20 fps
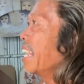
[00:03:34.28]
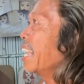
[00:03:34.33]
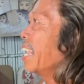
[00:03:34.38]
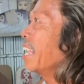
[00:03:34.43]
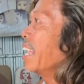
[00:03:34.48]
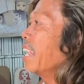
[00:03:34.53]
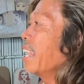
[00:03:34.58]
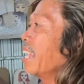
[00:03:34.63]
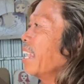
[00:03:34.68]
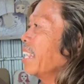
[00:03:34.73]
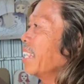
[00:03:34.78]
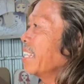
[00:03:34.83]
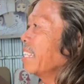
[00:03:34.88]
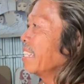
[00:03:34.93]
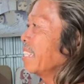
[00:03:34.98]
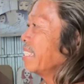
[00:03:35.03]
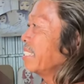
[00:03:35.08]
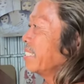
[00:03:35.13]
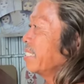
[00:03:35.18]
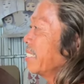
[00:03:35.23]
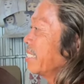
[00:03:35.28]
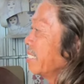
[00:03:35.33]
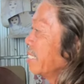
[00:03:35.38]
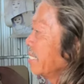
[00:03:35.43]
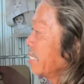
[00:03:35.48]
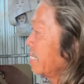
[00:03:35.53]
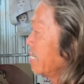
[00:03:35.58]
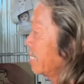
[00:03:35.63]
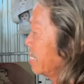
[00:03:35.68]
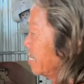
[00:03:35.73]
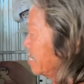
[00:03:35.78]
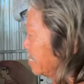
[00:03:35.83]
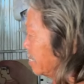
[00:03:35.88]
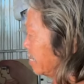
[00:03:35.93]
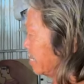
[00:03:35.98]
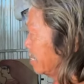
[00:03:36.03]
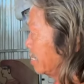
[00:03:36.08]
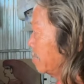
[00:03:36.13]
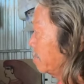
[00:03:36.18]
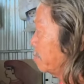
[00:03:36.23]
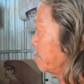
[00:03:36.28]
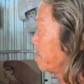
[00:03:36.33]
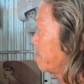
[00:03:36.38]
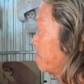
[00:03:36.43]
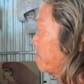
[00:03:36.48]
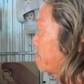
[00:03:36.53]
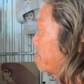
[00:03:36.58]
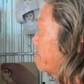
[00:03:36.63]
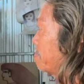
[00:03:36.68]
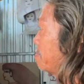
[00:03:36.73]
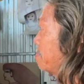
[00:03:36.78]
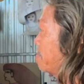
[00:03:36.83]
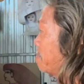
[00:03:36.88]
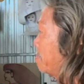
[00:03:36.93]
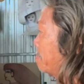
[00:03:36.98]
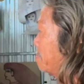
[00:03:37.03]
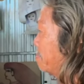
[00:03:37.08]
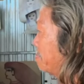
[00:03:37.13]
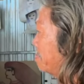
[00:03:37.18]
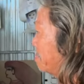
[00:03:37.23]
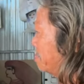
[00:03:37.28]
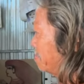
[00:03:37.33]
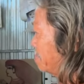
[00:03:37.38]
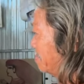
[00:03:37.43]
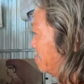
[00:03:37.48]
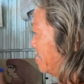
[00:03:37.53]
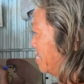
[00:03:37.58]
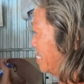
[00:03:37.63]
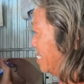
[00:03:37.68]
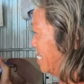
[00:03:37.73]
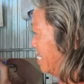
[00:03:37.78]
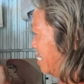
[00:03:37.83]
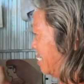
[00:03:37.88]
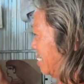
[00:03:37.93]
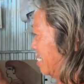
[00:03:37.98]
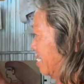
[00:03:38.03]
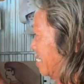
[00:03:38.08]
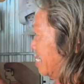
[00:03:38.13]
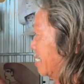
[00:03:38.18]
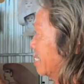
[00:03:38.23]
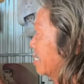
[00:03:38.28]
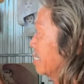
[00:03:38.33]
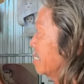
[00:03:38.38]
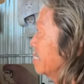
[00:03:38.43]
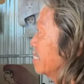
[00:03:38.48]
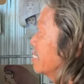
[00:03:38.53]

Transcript: dạ rồi chú vẽ cũng đầy đủ chi tiết này của chính chị mặc dù